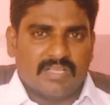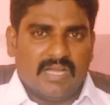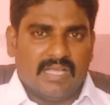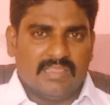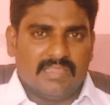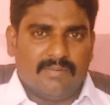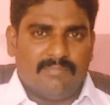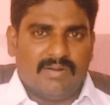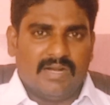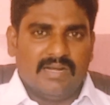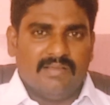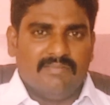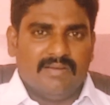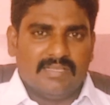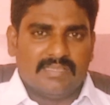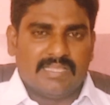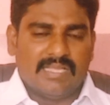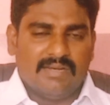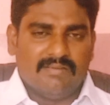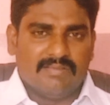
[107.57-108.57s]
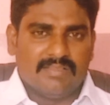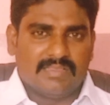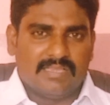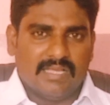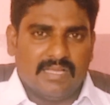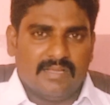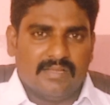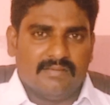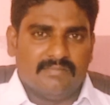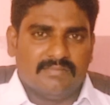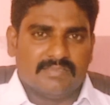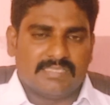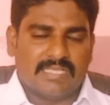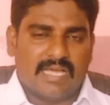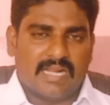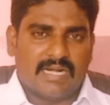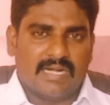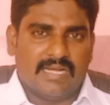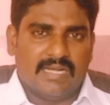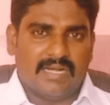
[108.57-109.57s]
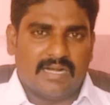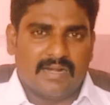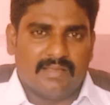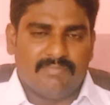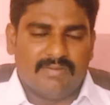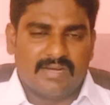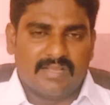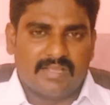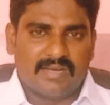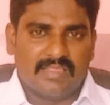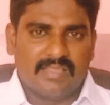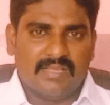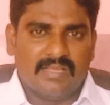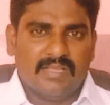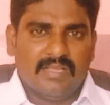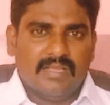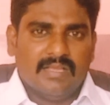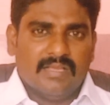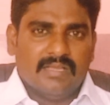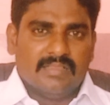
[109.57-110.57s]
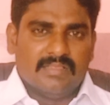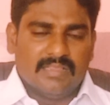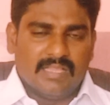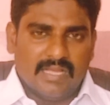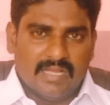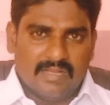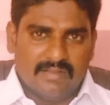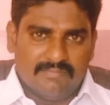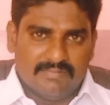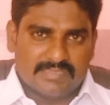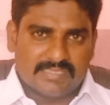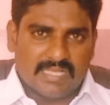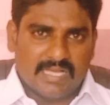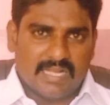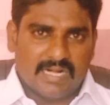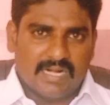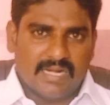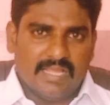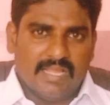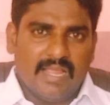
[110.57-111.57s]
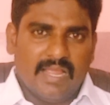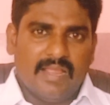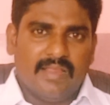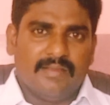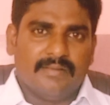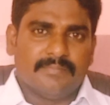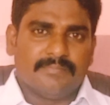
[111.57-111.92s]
அந்த மனுவில் தெரிவித்து விசாரணை நடைபெறுகிறது இந்த விசாரணையை